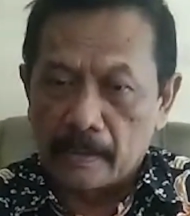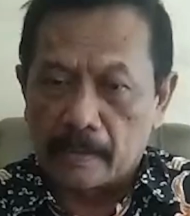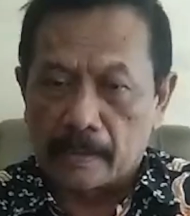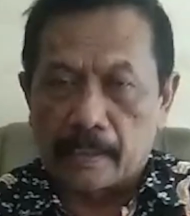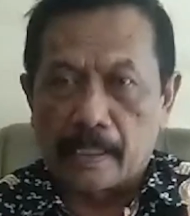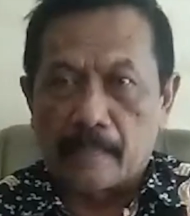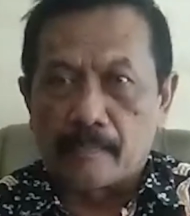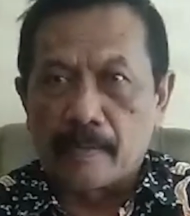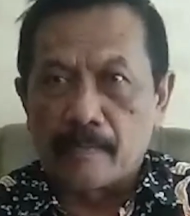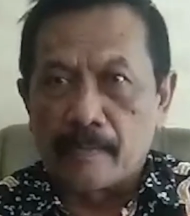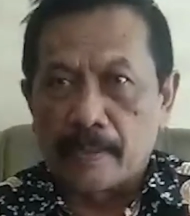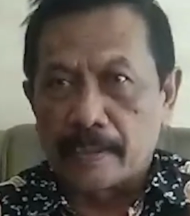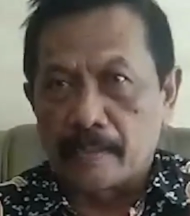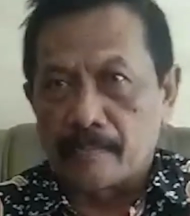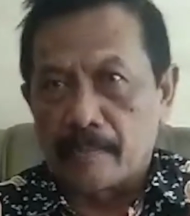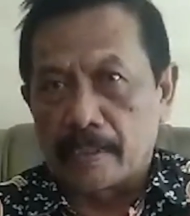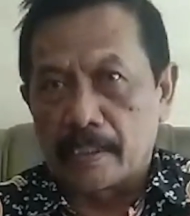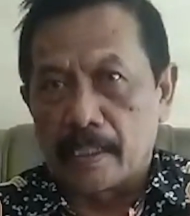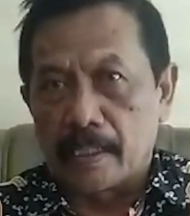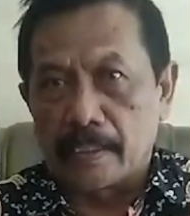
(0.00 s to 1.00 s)
Kenapa
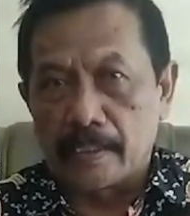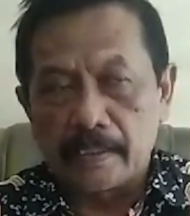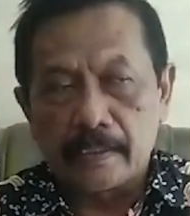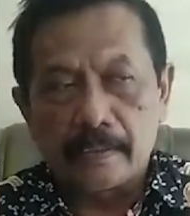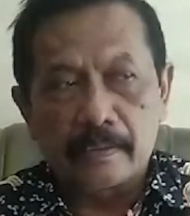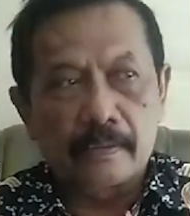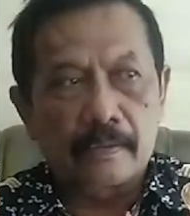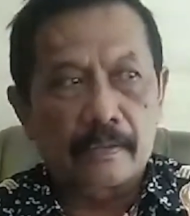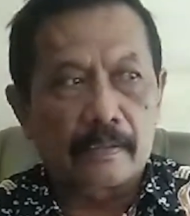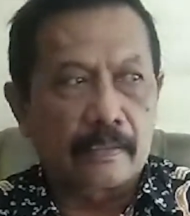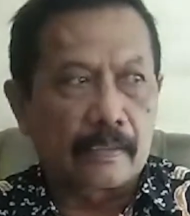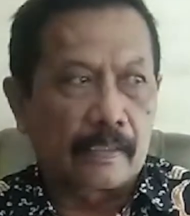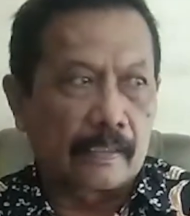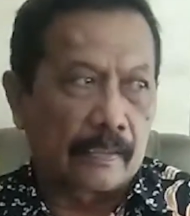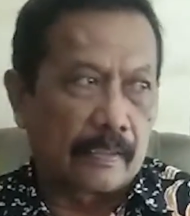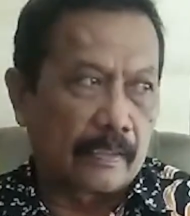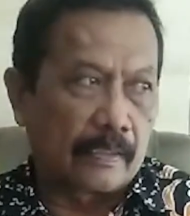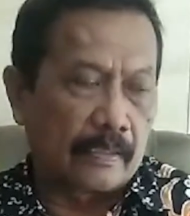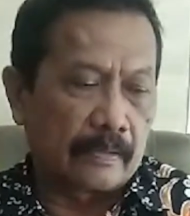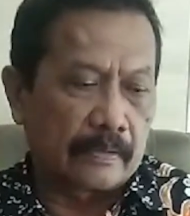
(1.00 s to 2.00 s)
bahasa Mandarin?
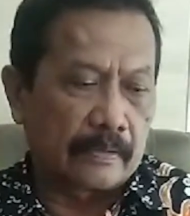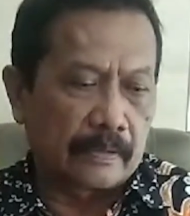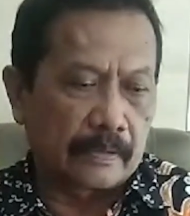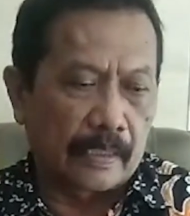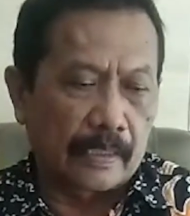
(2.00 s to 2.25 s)
Karena di